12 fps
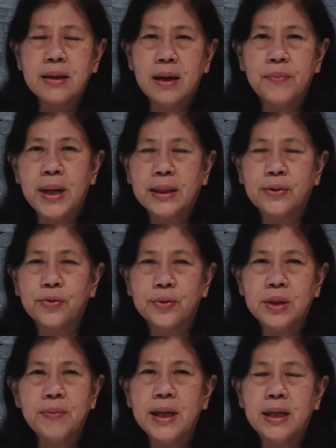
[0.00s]

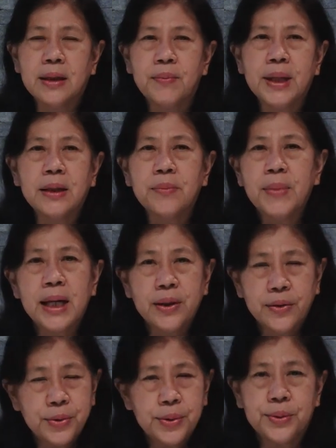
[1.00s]
sahabatku? Di mana
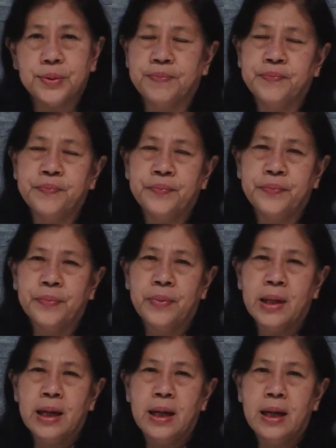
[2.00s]
teman-temanku?
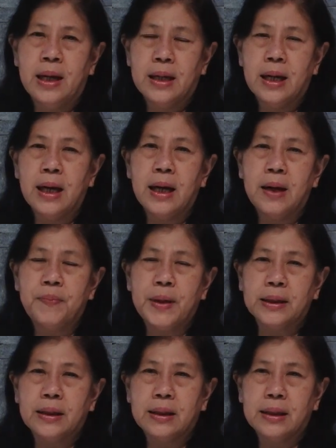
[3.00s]
Nah,
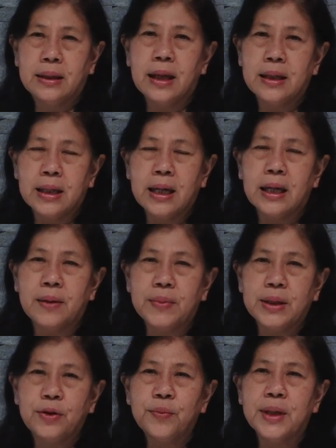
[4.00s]
Pak Tani
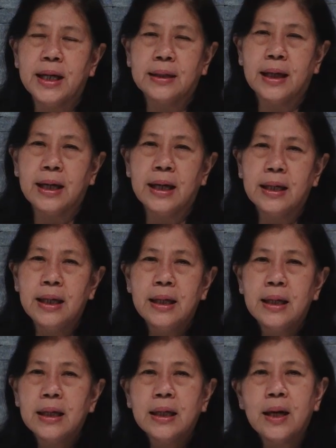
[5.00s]
Garam itu mengatakan,
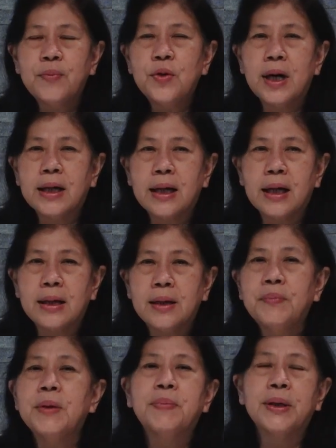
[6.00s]
kamu
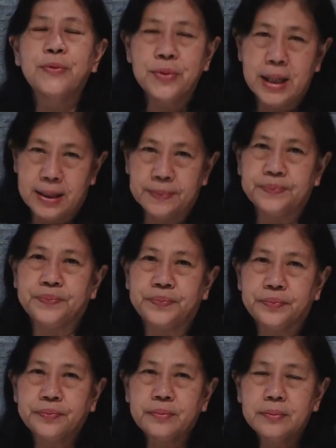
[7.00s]
akan lebih berguna
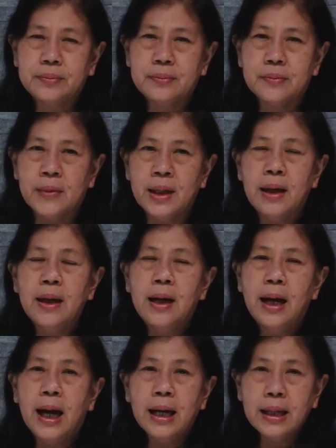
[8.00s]

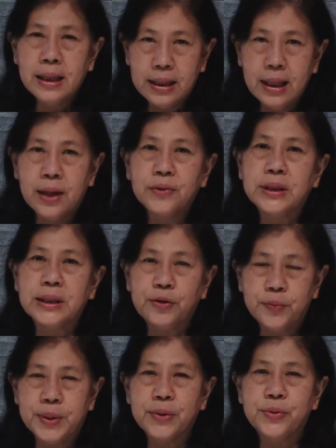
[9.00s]
air di laut
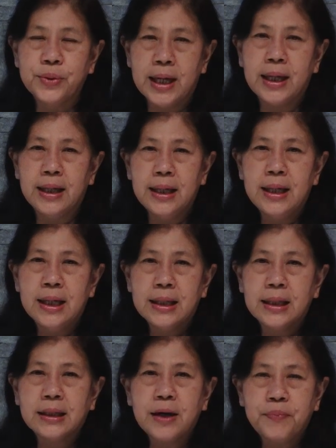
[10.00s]
itu berguna.
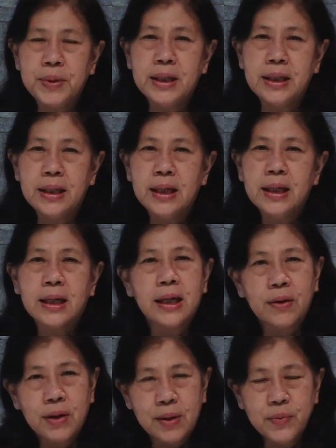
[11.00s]
Tetapi
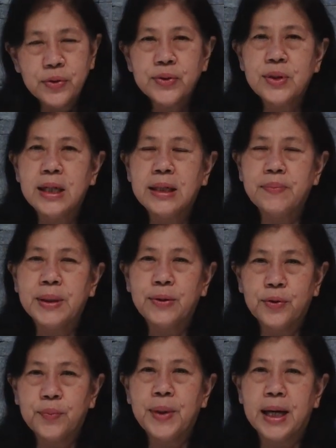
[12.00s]
kalau kamu sudah
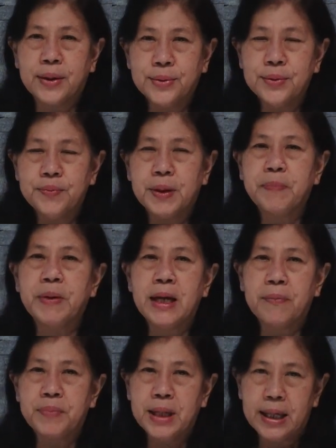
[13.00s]
dibentuk baru,
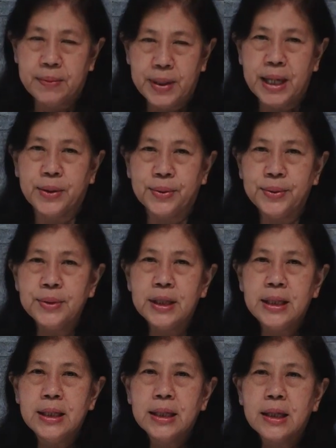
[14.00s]
berpenampilan baru,
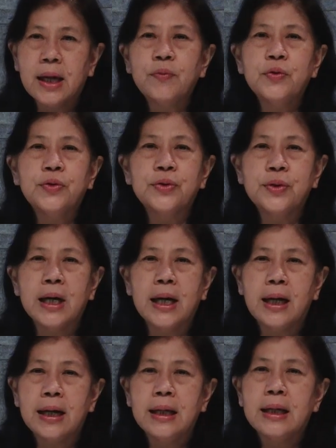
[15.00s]
kamu
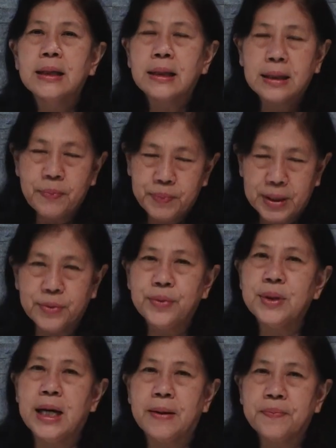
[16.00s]
juga tetap
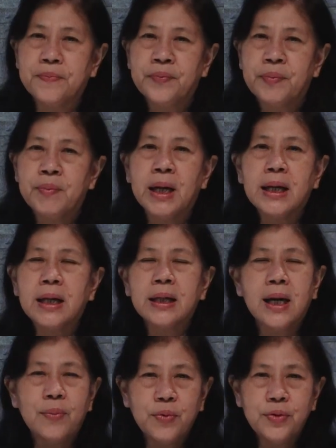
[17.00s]
berguna.
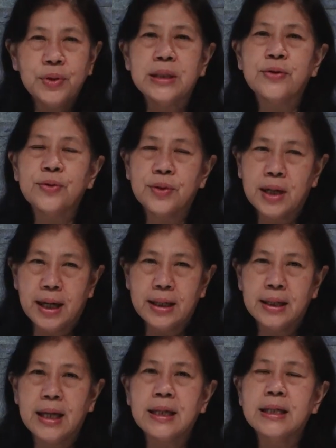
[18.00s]
Bahkan kamu
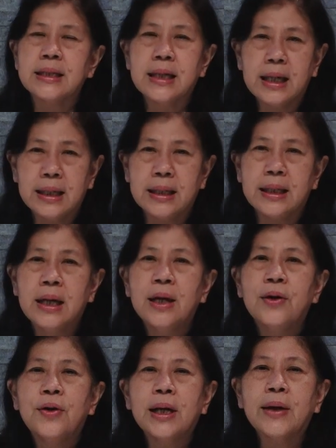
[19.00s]
disukai dan dicari
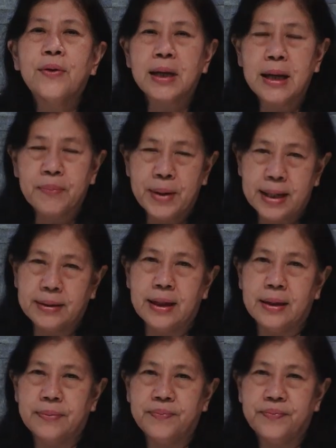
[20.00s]
oleh orang
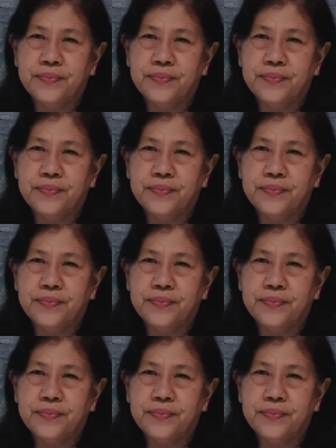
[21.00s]
banyak.